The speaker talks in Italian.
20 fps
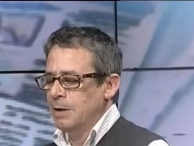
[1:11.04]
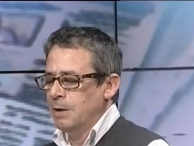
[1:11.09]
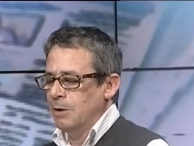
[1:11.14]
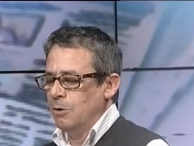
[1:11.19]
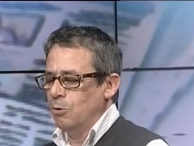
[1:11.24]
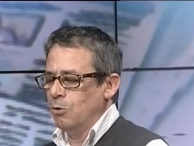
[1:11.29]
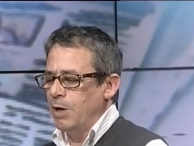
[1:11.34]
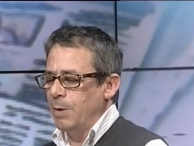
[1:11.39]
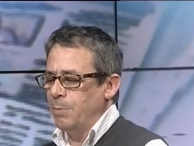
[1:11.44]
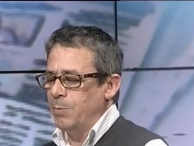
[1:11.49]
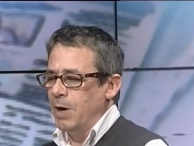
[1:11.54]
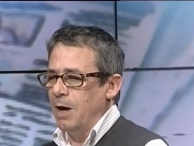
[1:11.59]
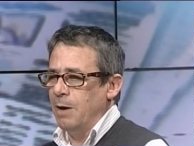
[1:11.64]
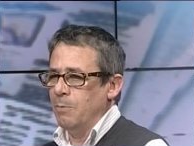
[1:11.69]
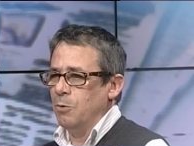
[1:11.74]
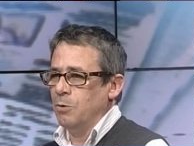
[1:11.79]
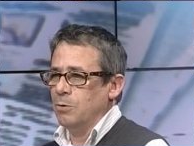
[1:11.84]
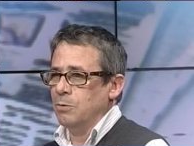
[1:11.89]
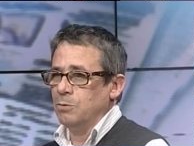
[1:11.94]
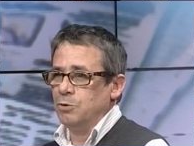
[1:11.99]
lo
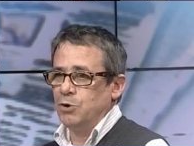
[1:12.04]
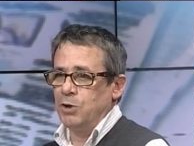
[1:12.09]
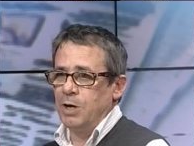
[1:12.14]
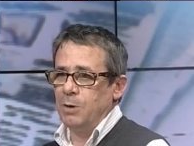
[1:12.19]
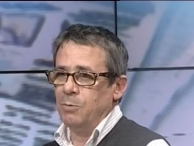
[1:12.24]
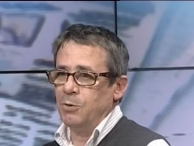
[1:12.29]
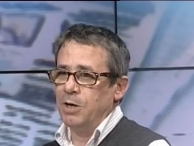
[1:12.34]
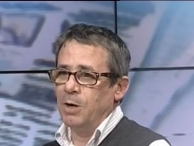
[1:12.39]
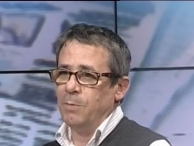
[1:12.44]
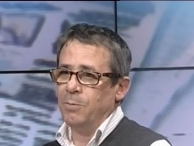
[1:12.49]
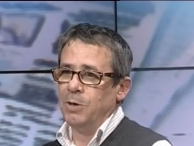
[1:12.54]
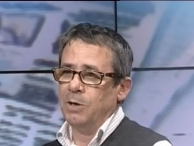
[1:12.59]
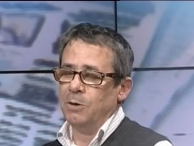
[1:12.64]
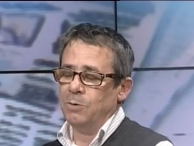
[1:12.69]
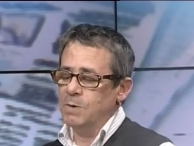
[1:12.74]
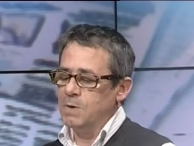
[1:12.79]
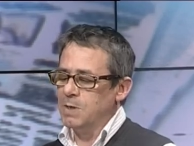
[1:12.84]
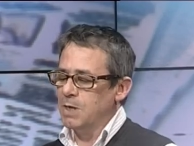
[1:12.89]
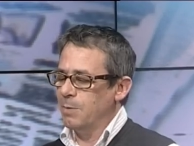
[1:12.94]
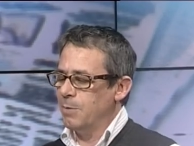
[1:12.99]
capiamo o cerchiamo di capirlo
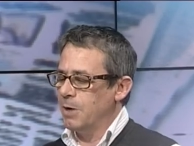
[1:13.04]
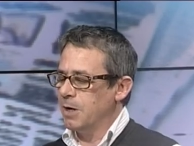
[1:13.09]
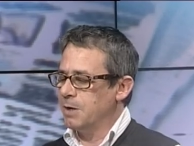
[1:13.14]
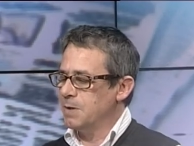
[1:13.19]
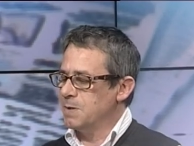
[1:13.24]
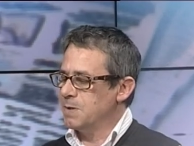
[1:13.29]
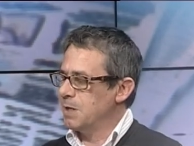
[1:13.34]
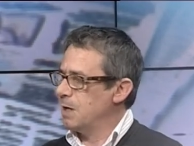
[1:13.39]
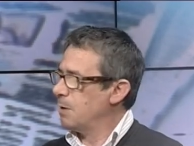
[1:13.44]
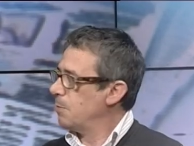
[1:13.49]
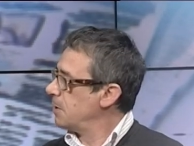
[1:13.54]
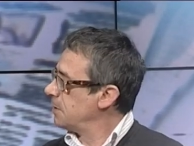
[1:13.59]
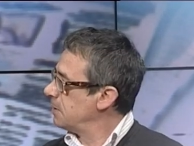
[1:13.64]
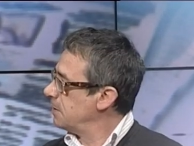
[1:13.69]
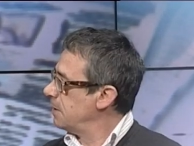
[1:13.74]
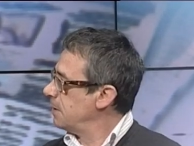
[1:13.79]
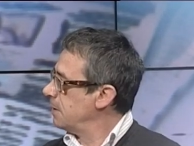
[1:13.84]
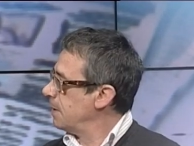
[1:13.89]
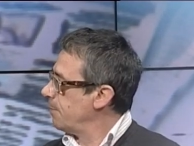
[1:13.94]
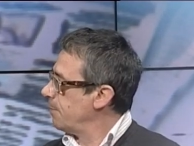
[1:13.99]
insieme a Cristina Martina,